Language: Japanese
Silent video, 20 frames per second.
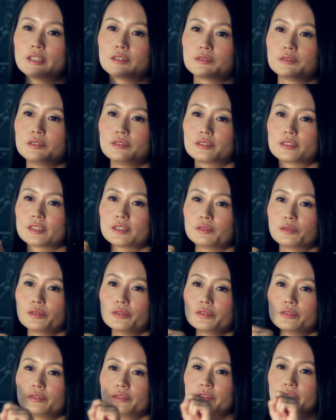粒子が
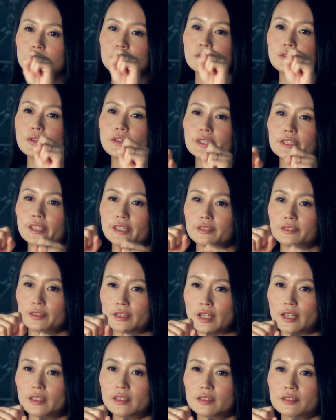どういうふうに動いていく
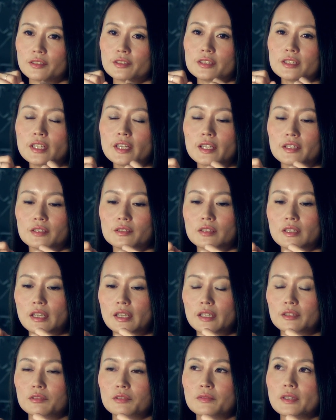か、そして、
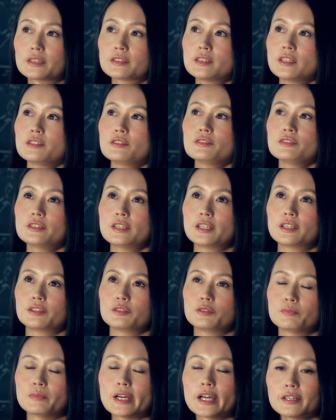惑星集
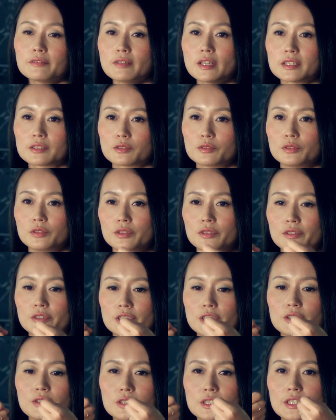積の場合はその粒
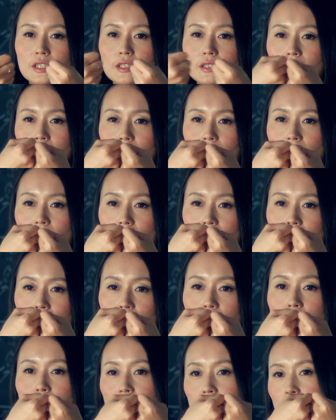子同士が
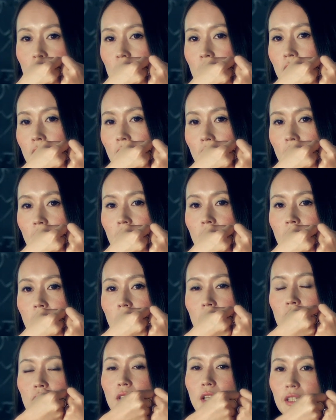衝突して、
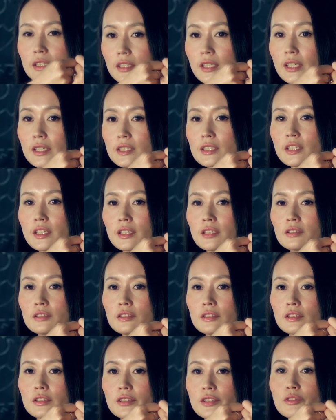合体してい
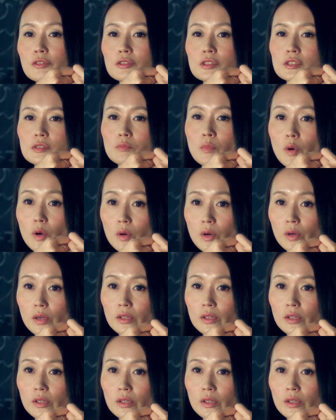く様子も